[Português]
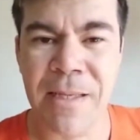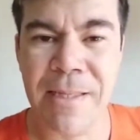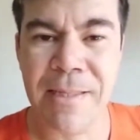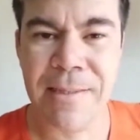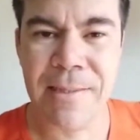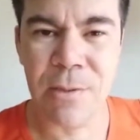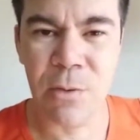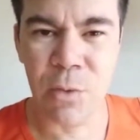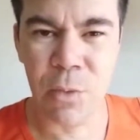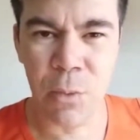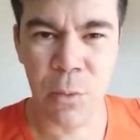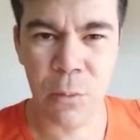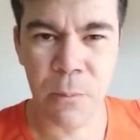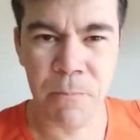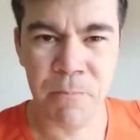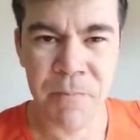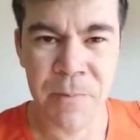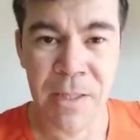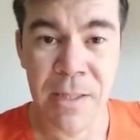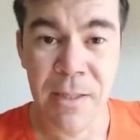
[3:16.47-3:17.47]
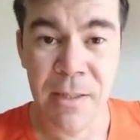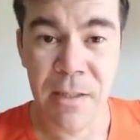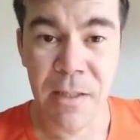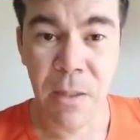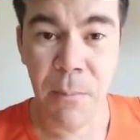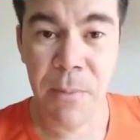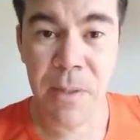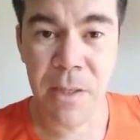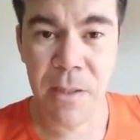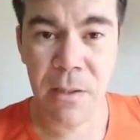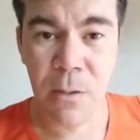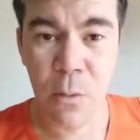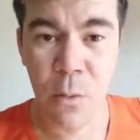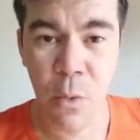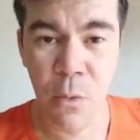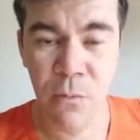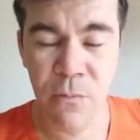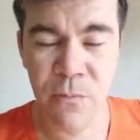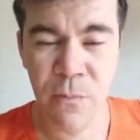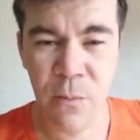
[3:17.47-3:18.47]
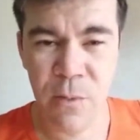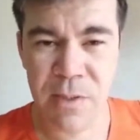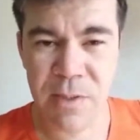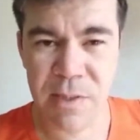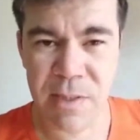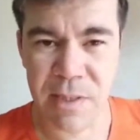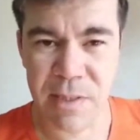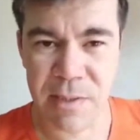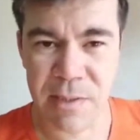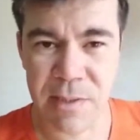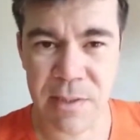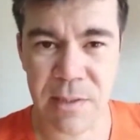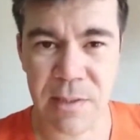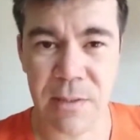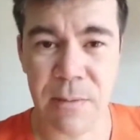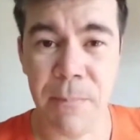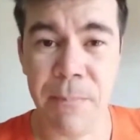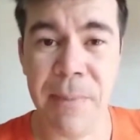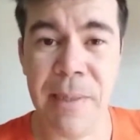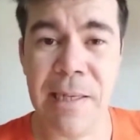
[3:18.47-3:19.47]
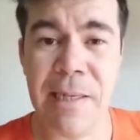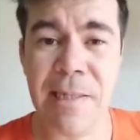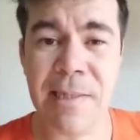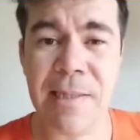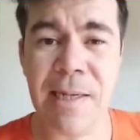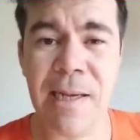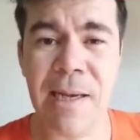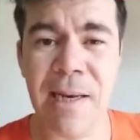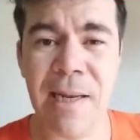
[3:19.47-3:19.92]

esse jogo também aqui com vocês. Beleza,